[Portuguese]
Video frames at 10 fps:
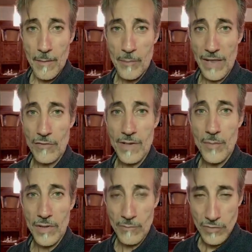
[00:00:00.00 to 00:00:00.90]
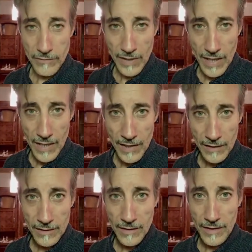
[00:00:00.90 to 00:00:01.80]
para onde podemos virar,
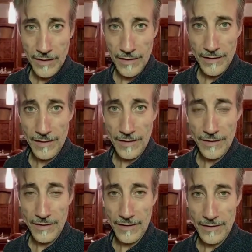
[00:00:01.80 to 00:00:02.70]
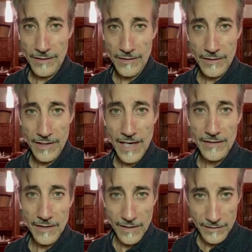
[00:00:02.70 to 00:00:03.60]
eh, que
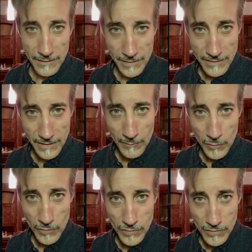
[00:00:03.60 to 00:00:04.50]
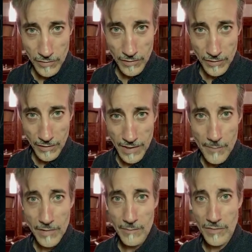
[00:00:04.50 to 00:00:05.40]
alternativas temos, que
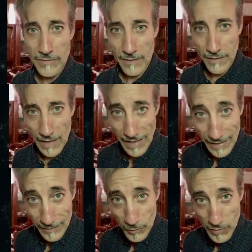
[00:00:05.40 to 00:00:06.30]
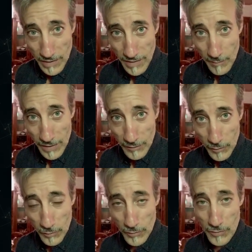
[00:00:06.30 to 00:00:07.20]
podemos facer além dos
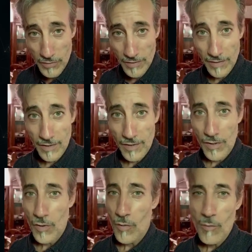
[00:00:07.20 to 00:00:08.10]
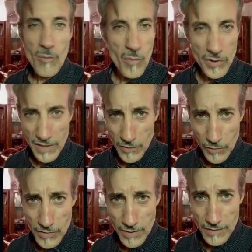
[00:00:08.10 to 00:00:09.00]
casamentos, muitas
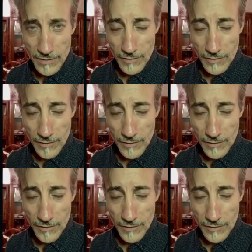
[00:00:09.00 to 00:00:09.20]
coisas.